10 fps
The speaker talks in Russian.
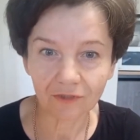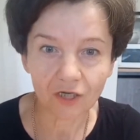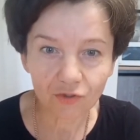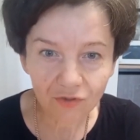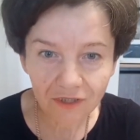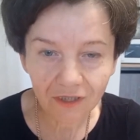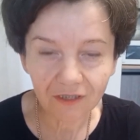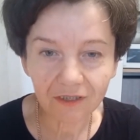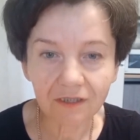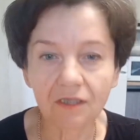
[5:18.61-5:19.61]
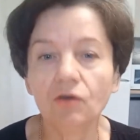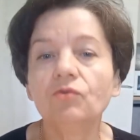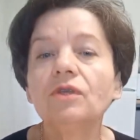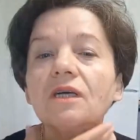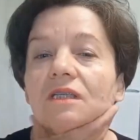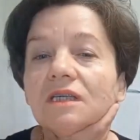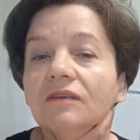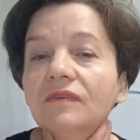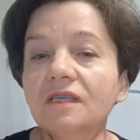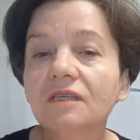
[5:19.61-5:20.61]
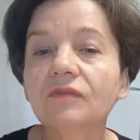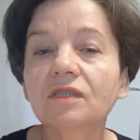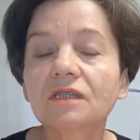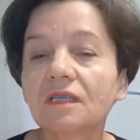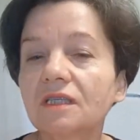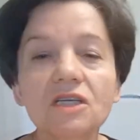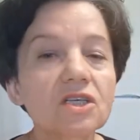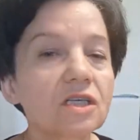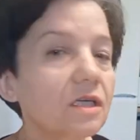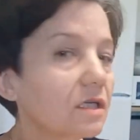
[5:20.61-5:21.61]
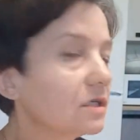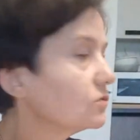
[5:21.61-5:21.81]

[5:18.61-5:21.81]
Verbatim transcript: А что делать? У некоторых висит вот эта шея.